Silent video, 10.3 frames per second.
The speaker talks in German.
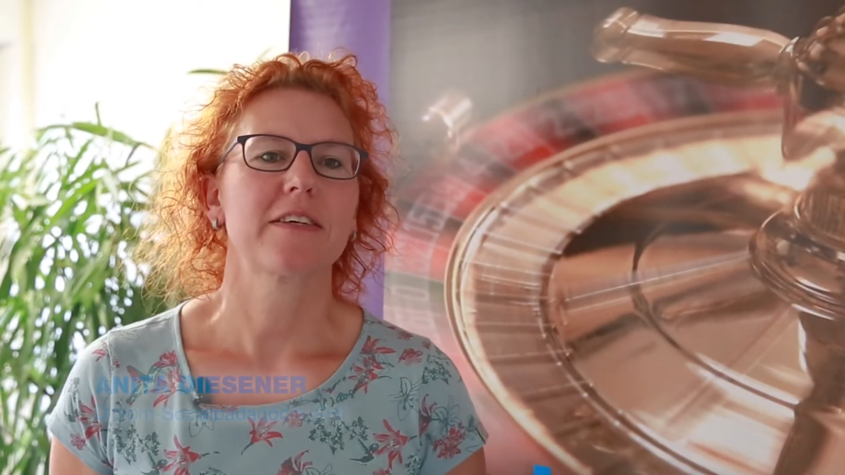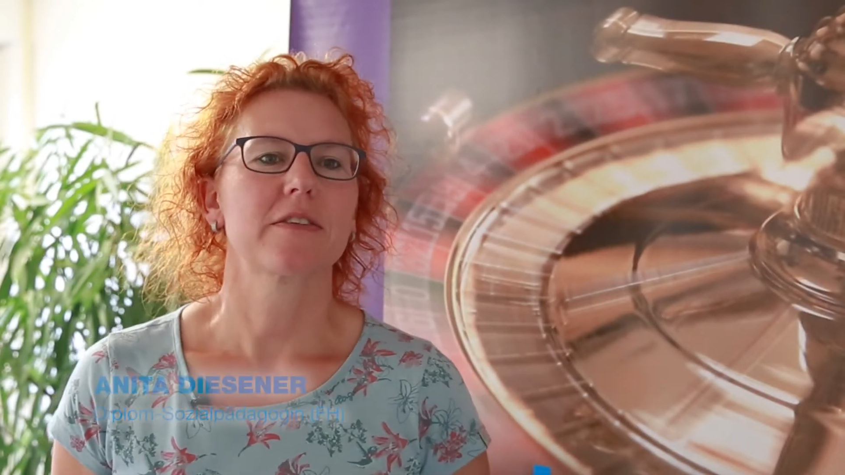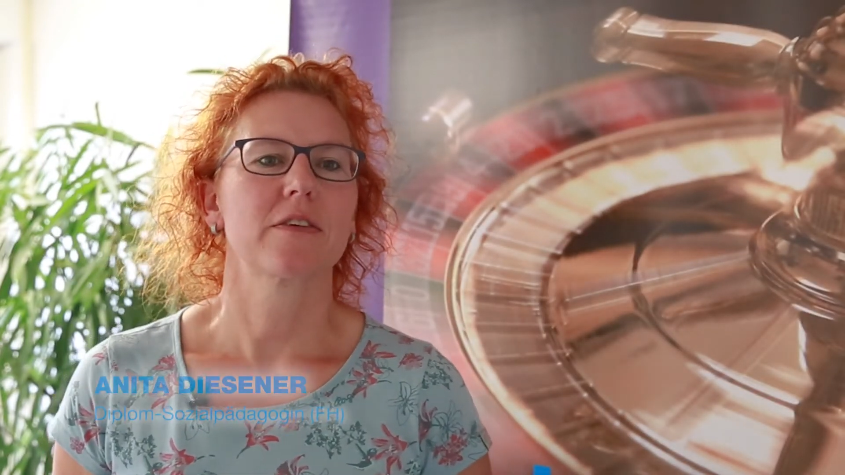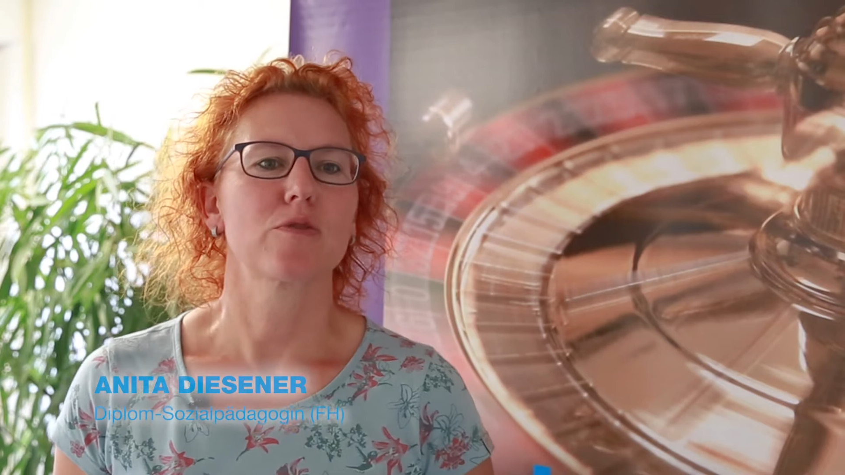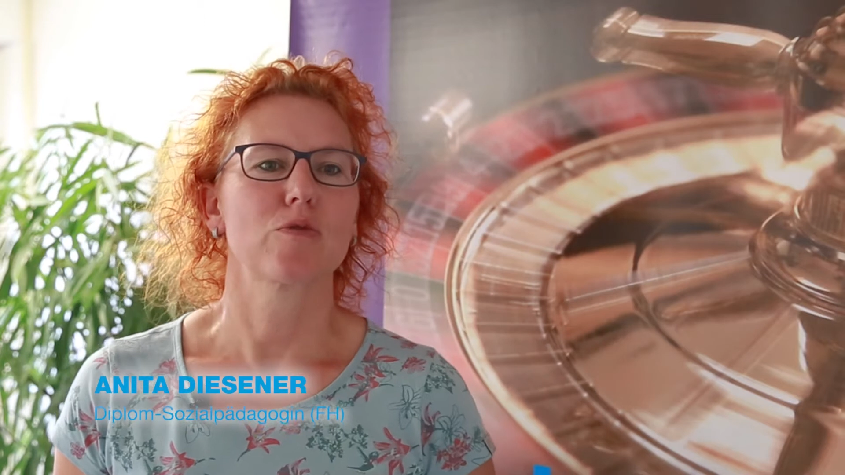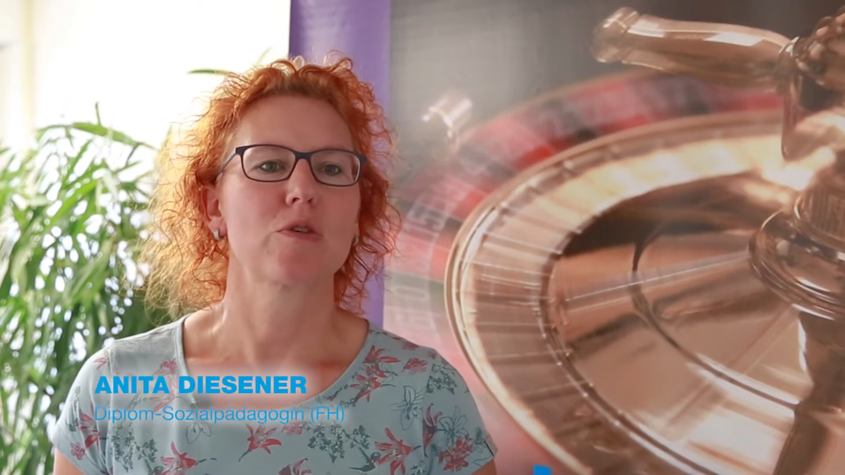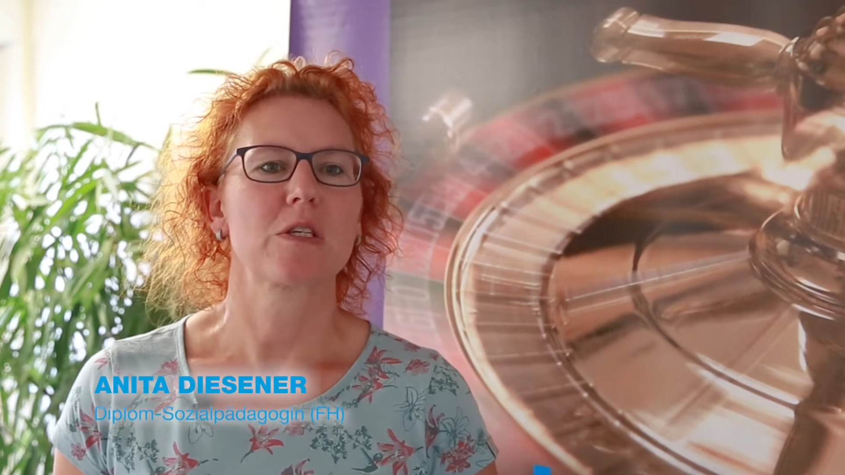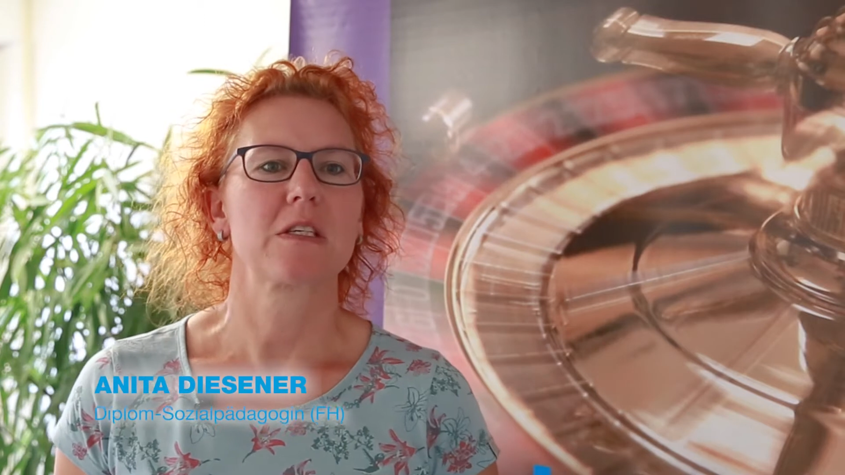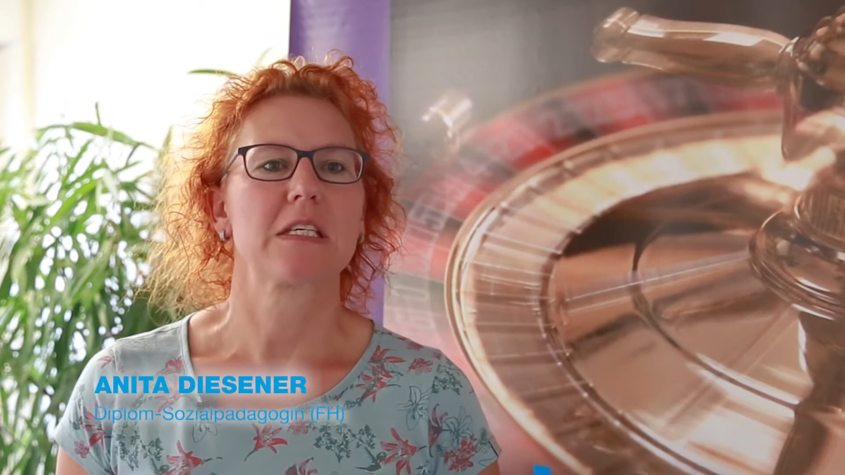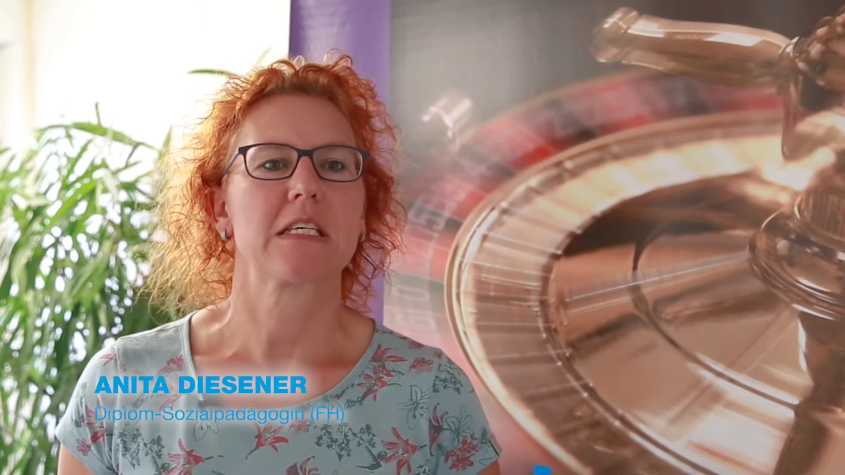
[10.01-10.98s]
ist aus
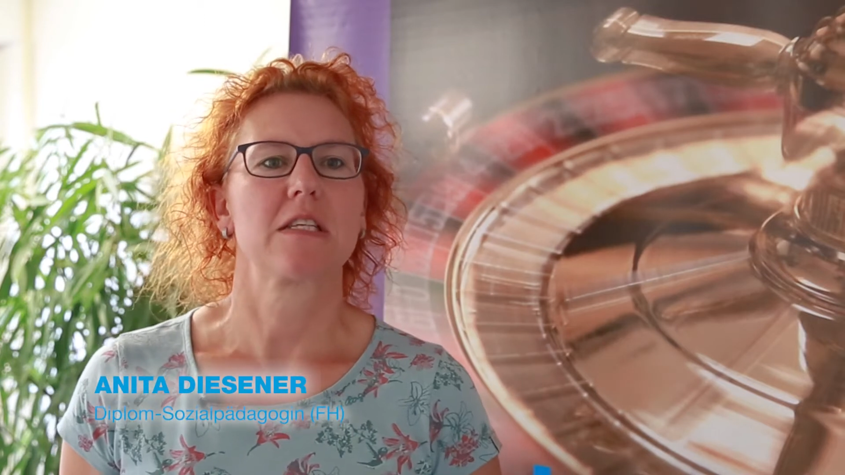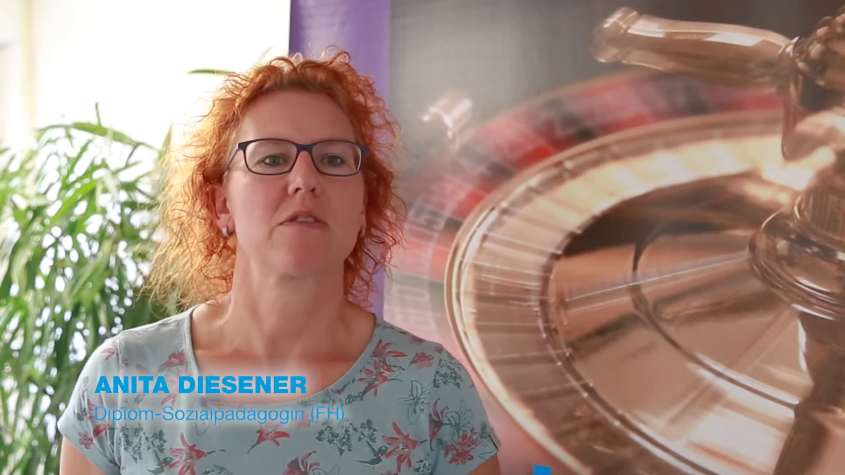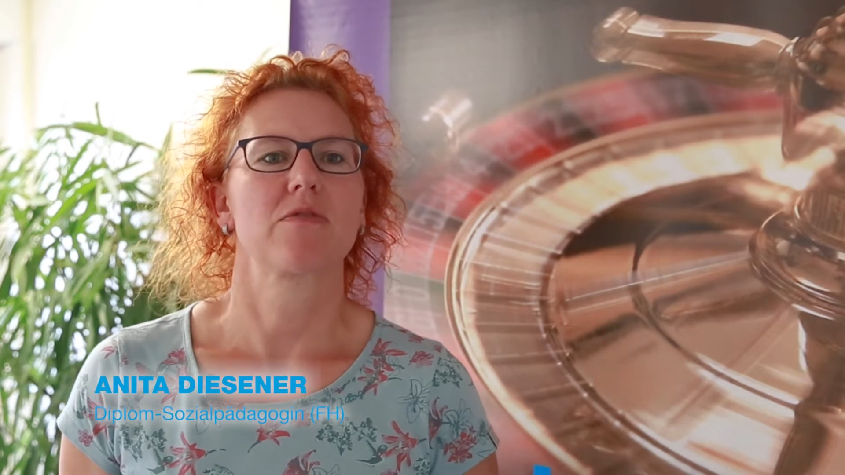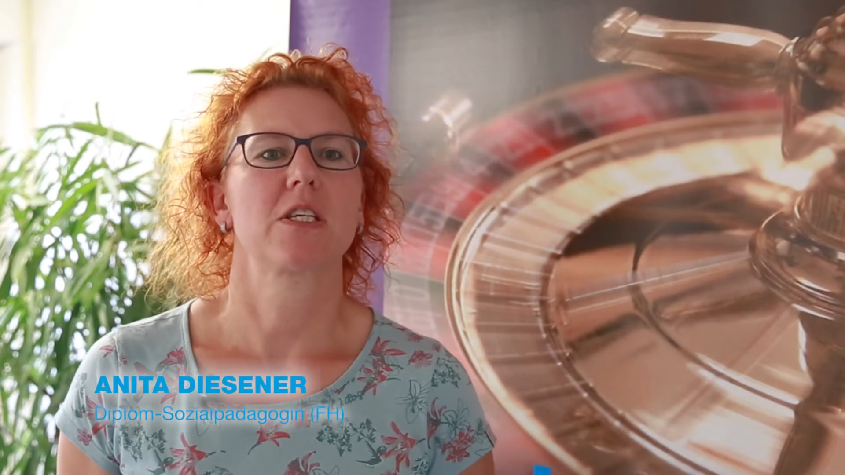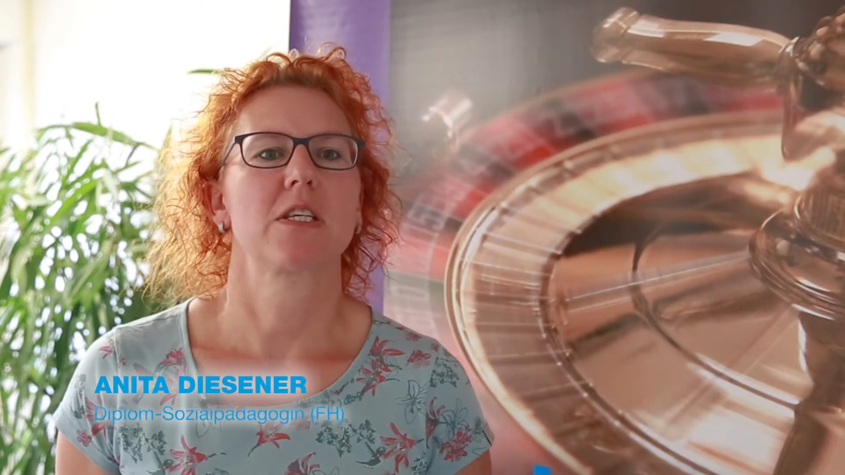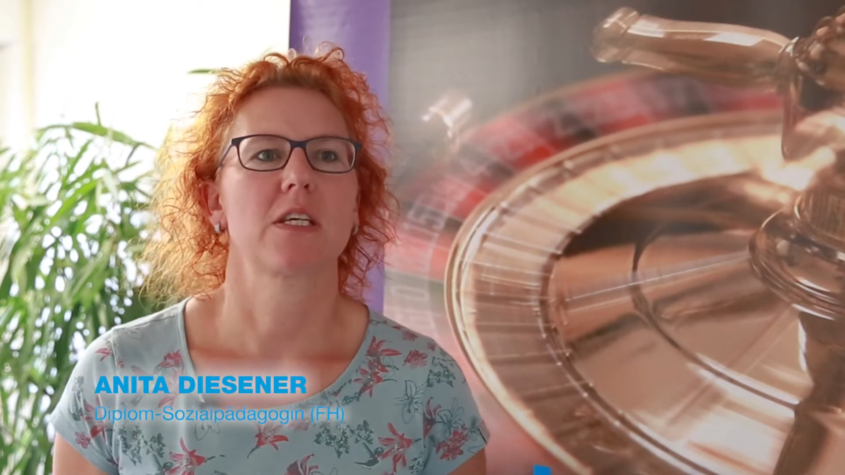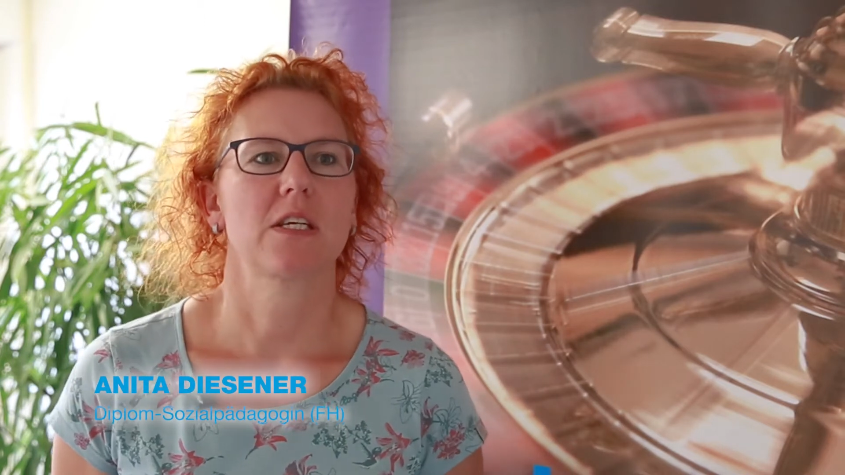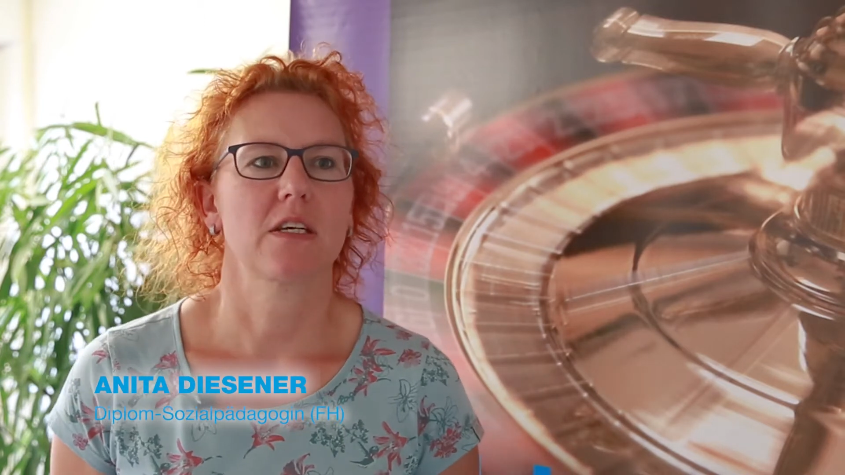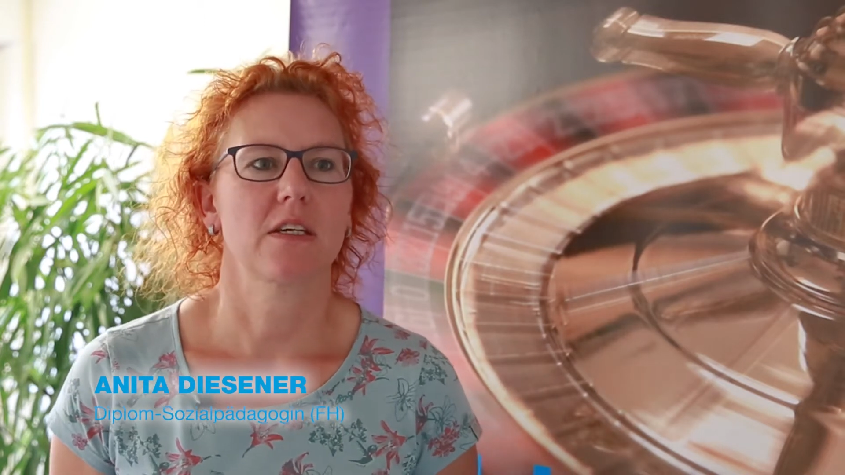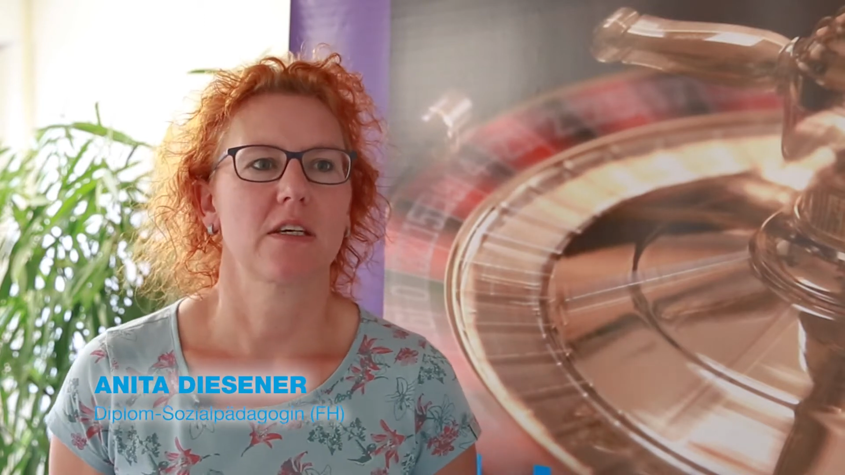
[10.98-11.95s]
unserer Sicht ganz
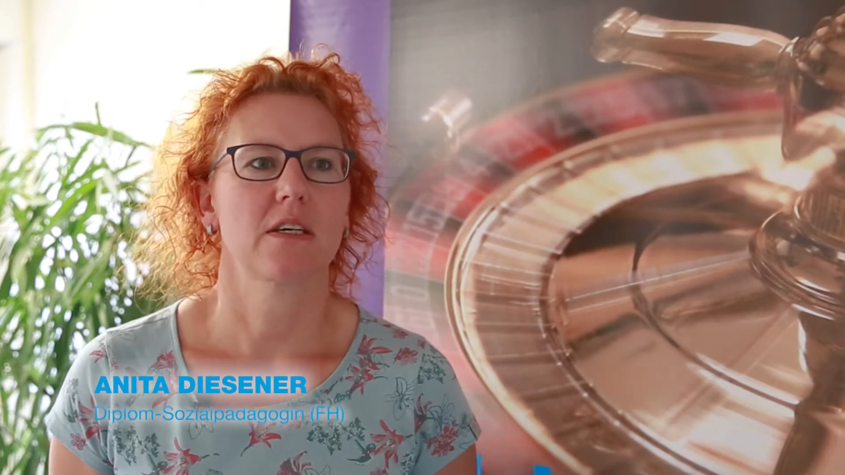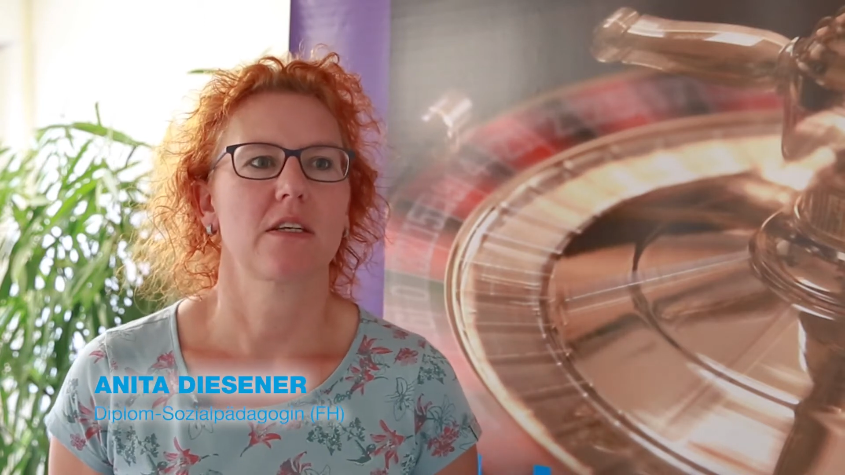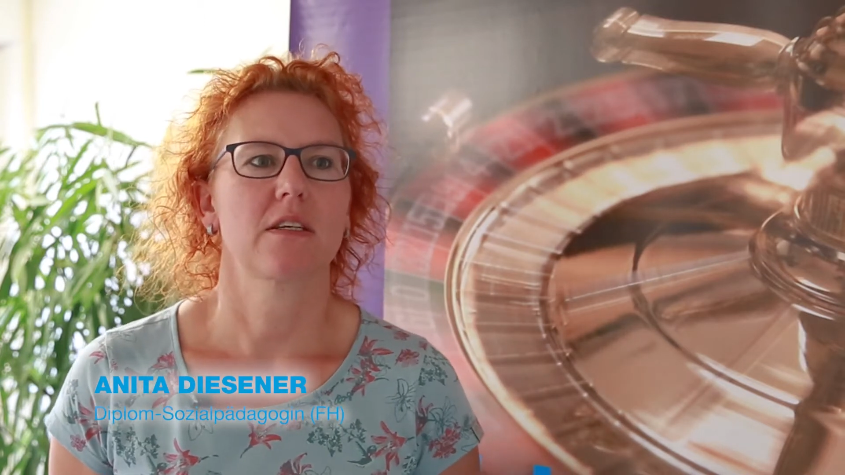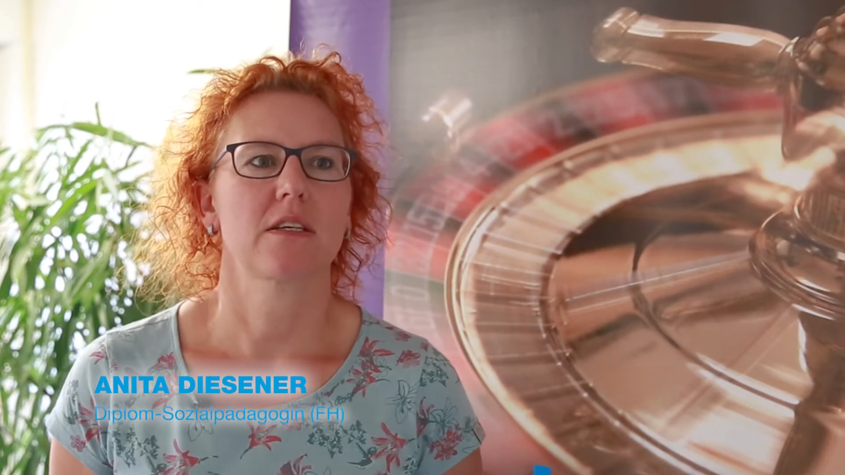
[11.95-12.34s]
wichtig, äh,